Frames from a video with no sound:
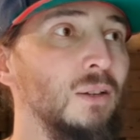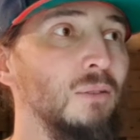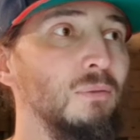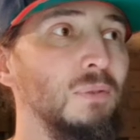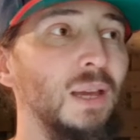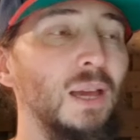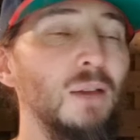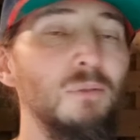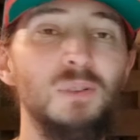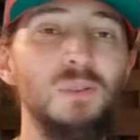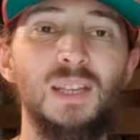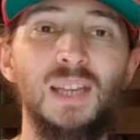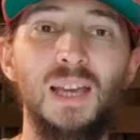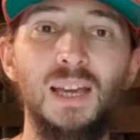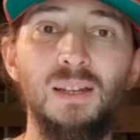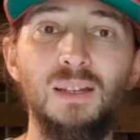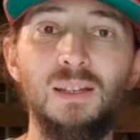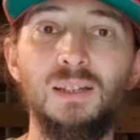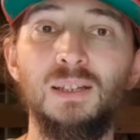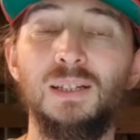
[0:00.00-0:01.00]
Wir helfen
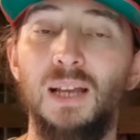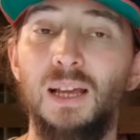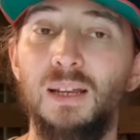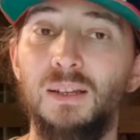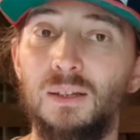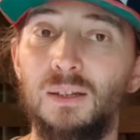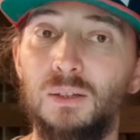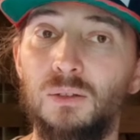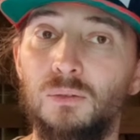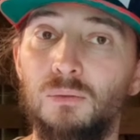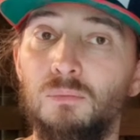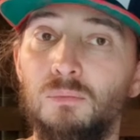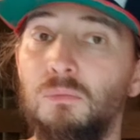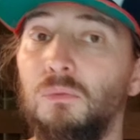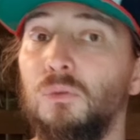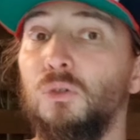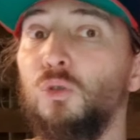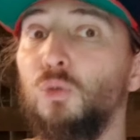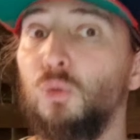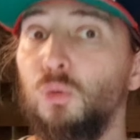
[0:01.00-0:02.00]
gerne kleineren
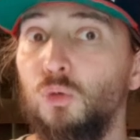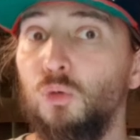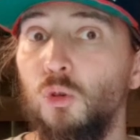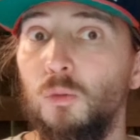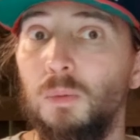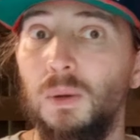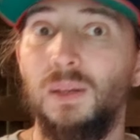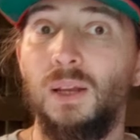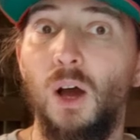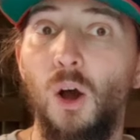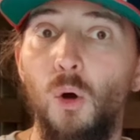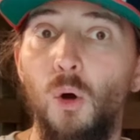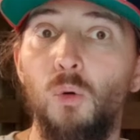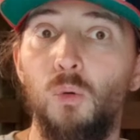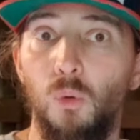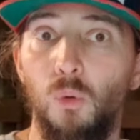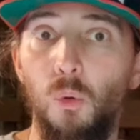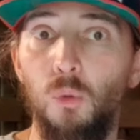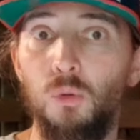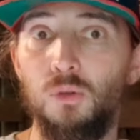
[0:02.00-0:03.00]
YouTubern
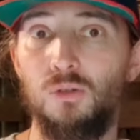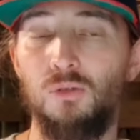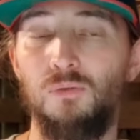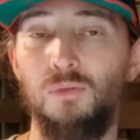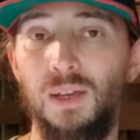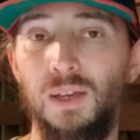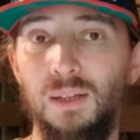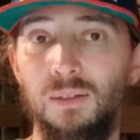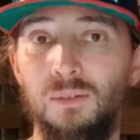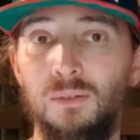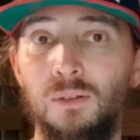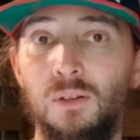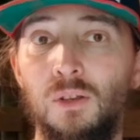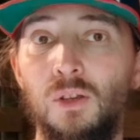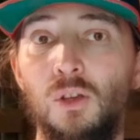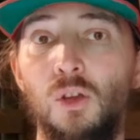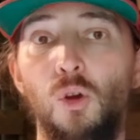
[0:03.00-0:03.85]
auch groß zu werden.